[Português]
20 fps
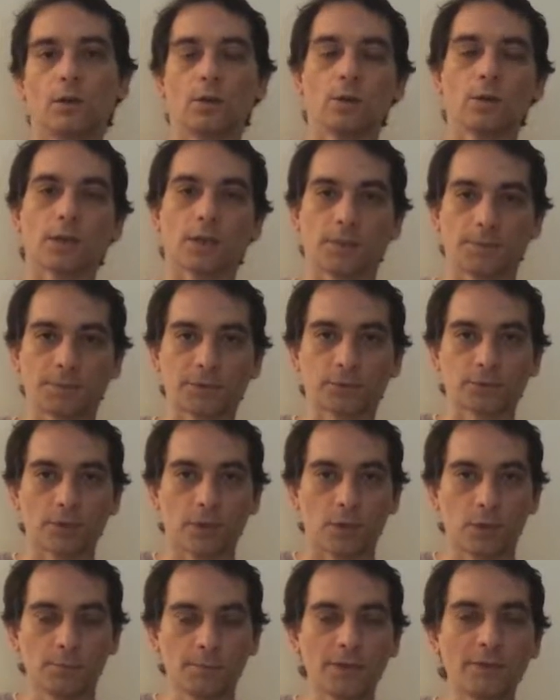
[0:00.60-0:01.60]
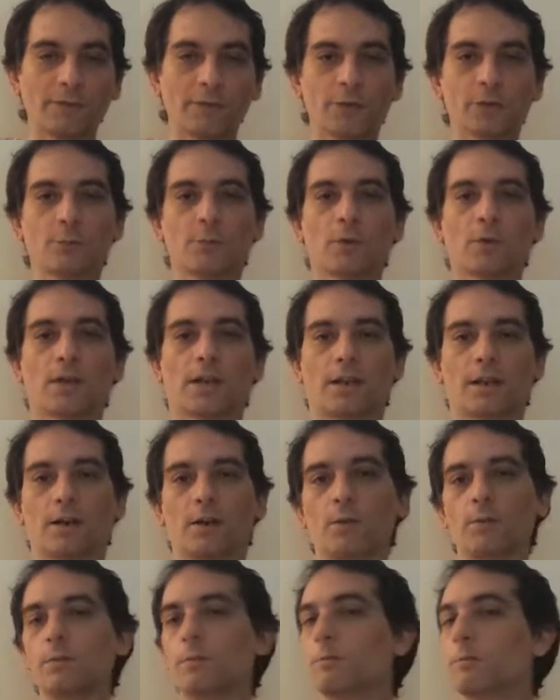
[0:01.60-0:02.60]
Olá pessoal, bem-vindo ao meu
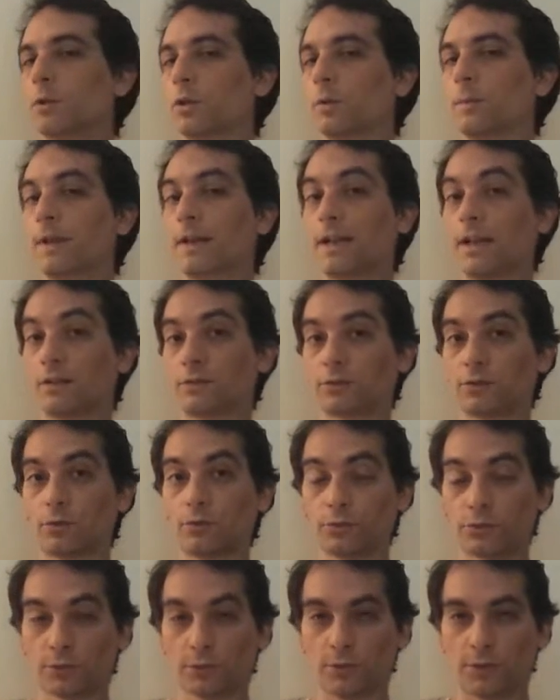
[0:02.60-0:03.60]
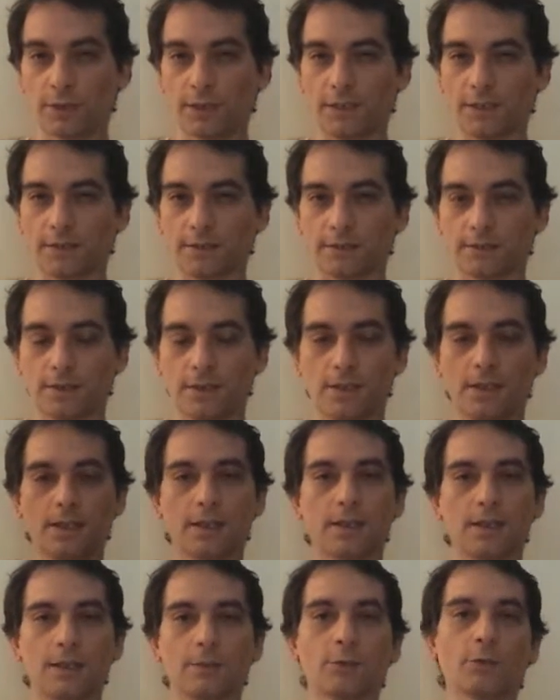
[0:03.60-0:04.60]
canal. Meu nome é Carlos Augusto Correia.
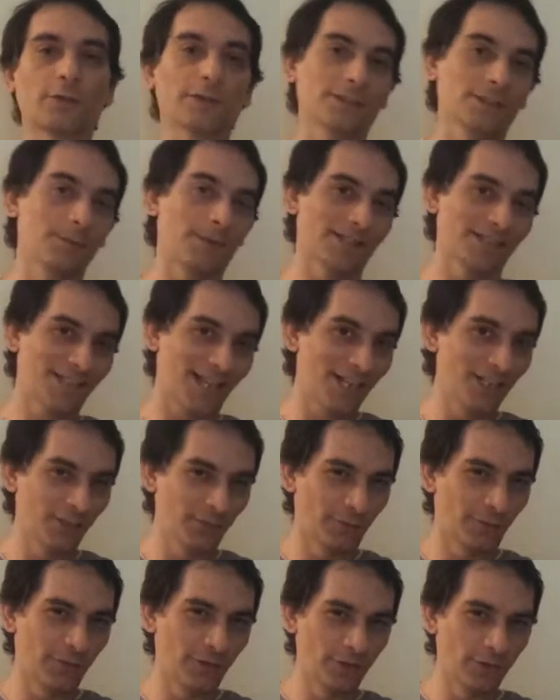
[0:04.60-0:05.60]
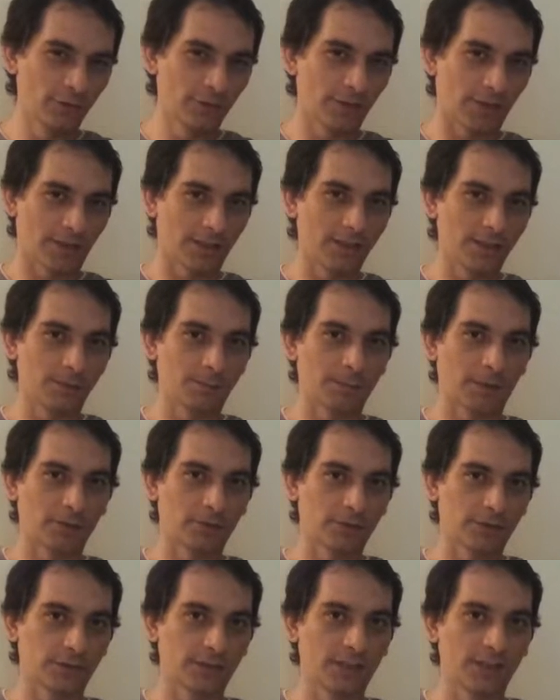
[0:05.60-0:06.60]
Eu vou fazer uma série de vídeos aqui para
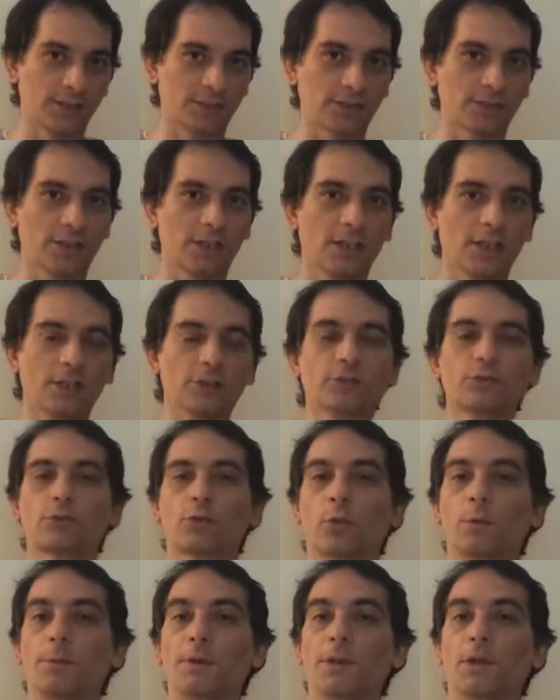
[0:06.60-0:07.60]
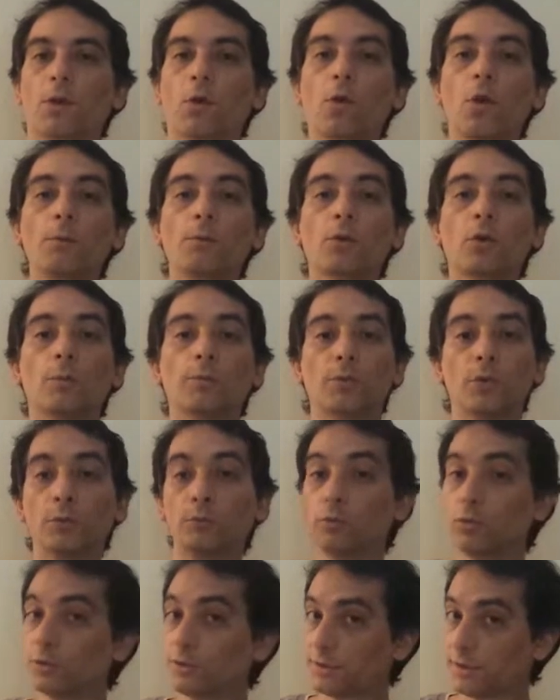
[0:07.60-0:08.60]
vocês sobre como compor
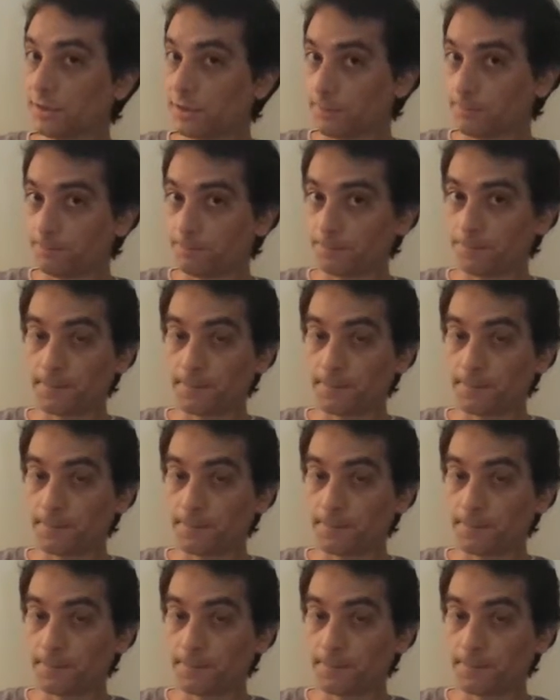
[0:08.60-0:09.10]
música,